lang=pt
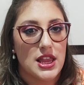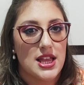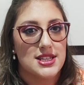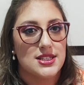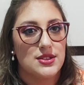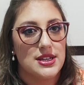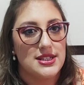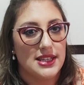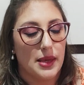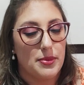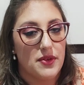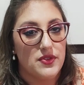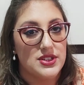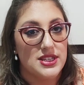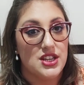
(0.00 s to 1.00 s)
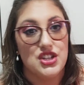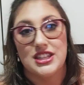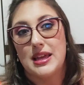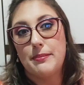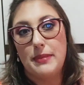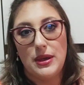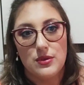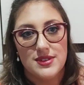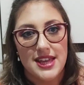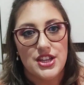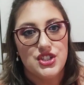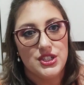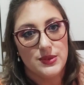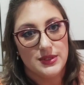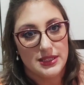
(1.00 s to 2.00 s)
trazendo resenha pra vocês. Já tá bem
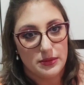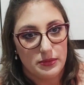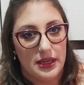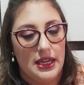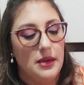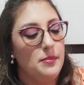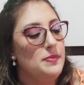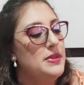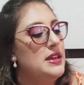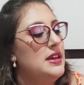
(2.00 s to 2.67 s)
usadinho também.